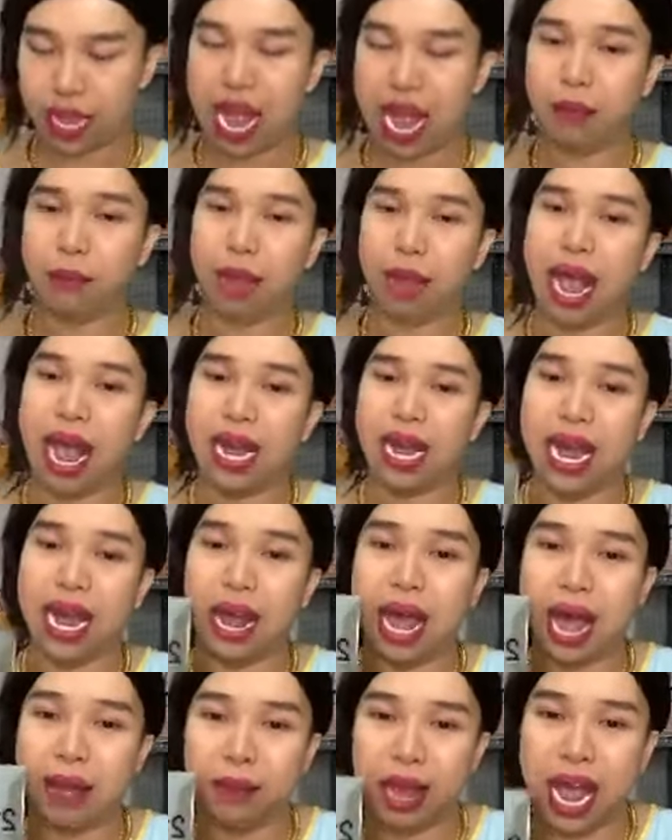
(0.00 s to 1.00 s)
22 này
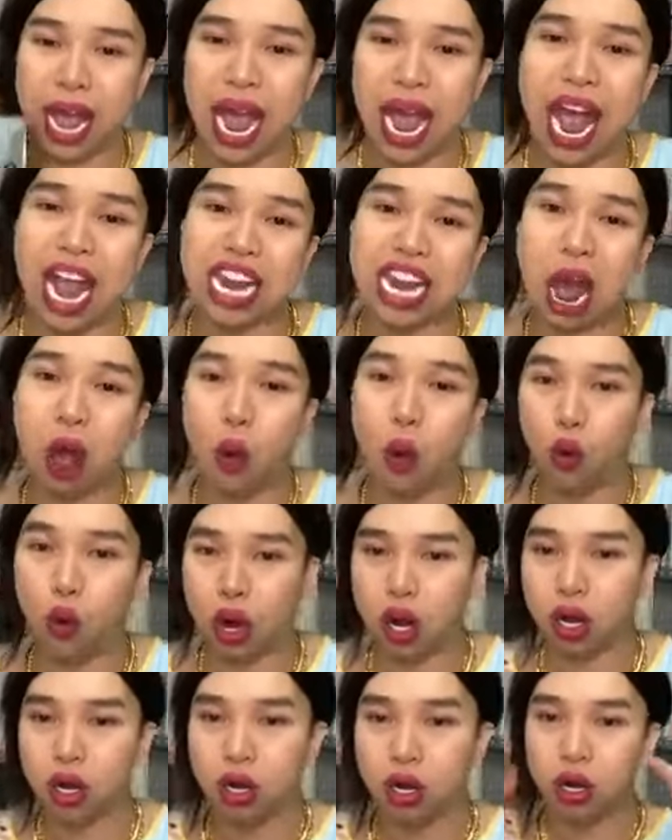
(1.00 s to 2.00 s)
là 22 hai đầu
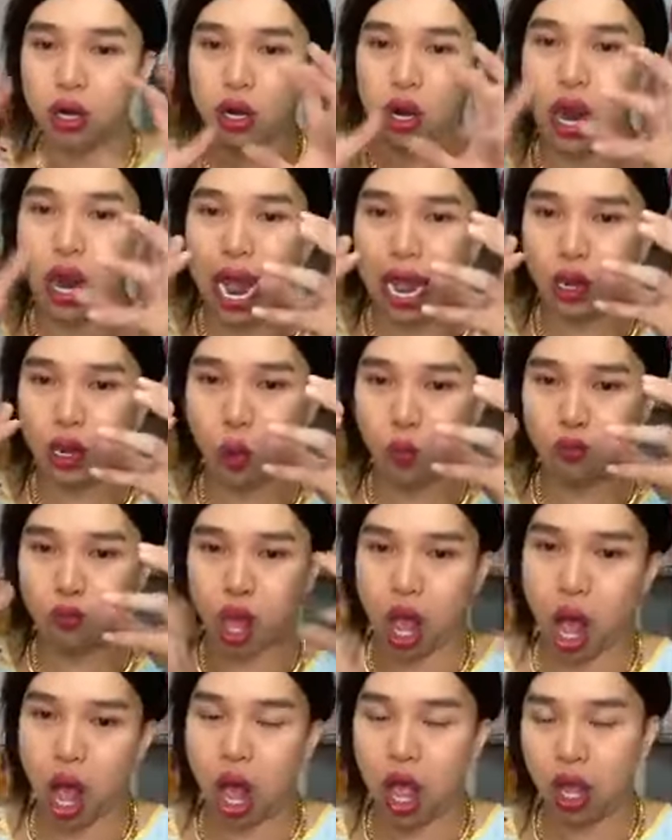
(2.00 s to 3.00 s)
nè nó hai cục
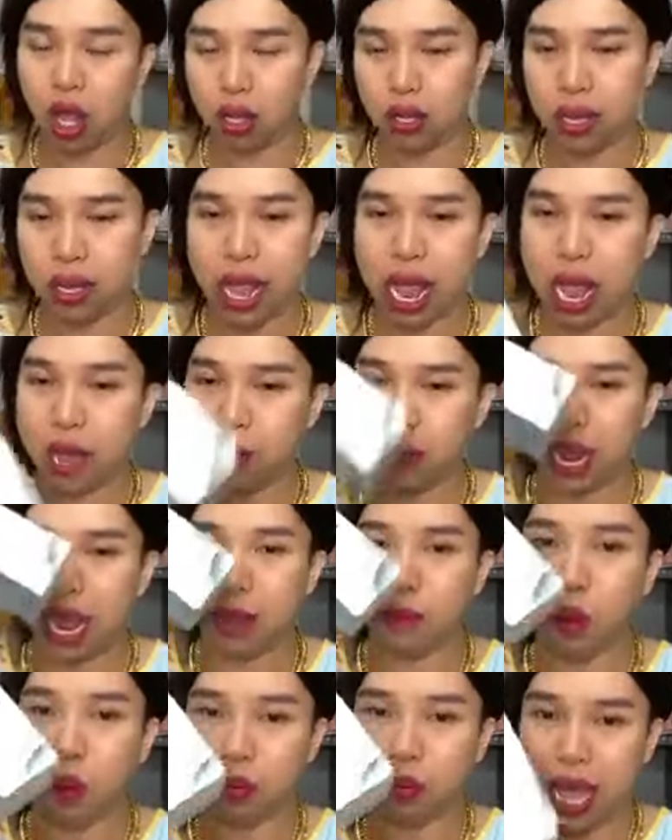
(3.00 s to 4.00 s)
nhỏ
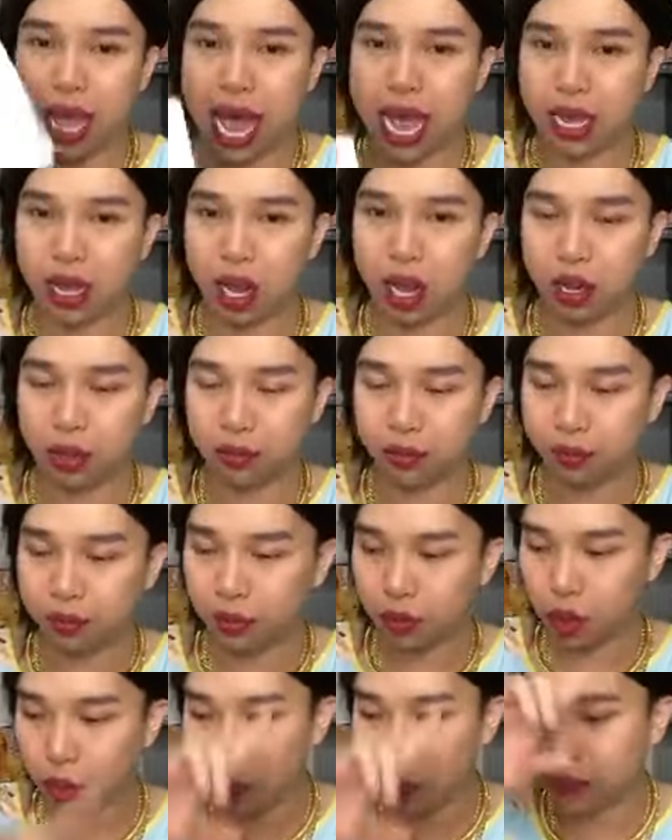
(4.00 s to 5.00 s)
22 một chai thôi
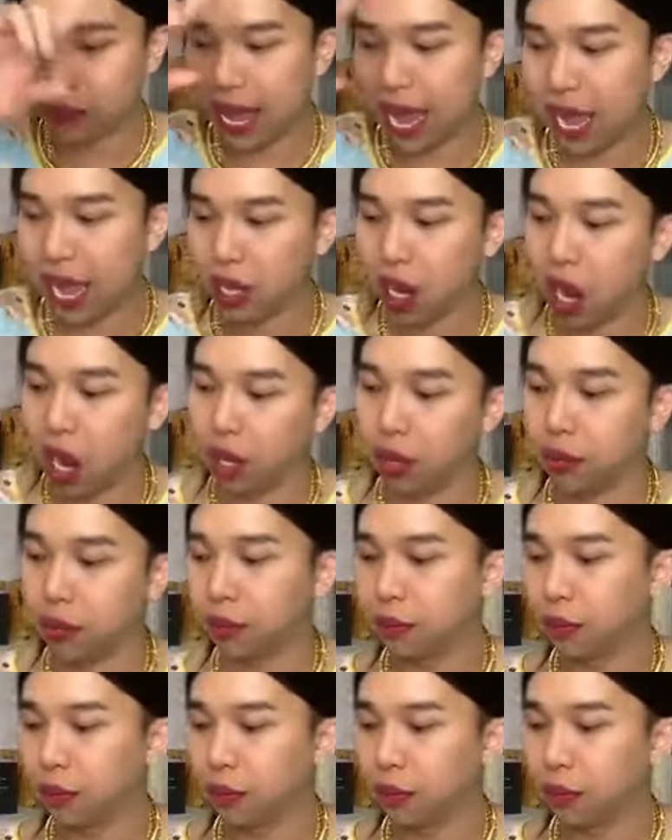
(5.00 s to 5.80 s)
có một chai thôi